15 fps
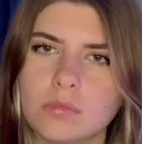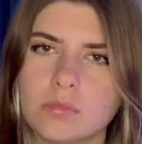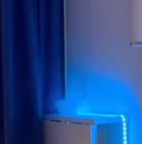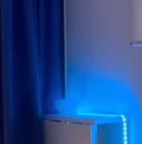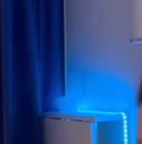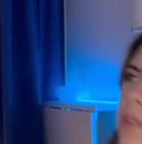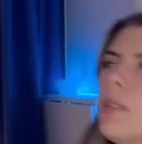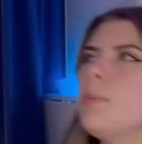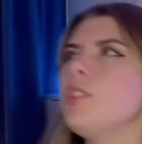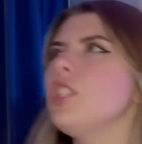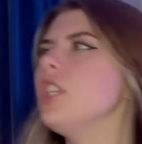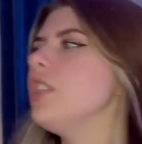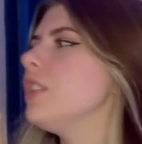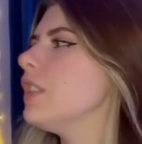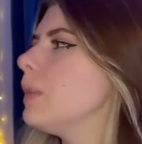Мне
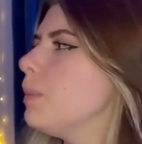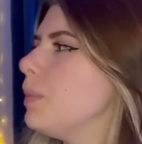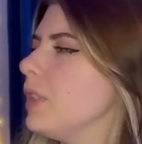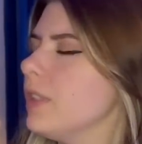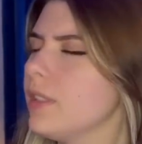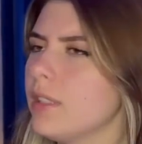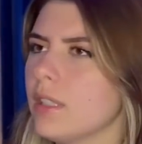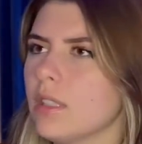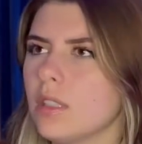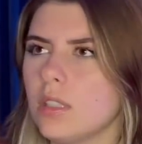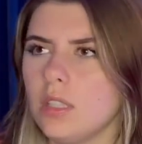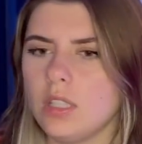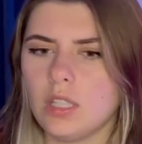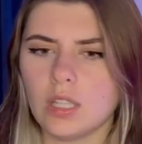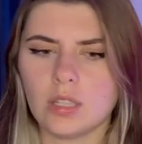вообще не спится,
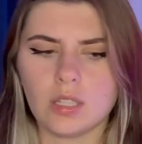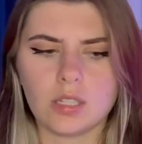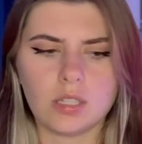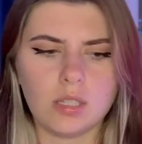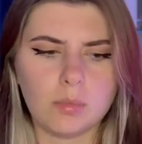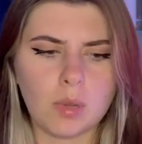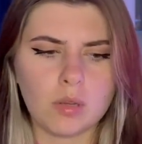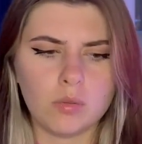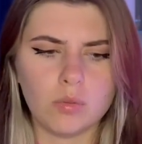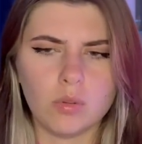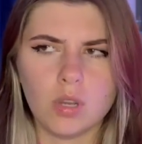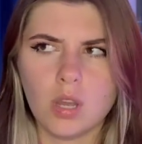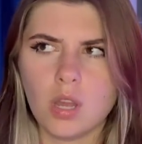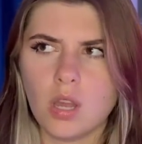я так не могу.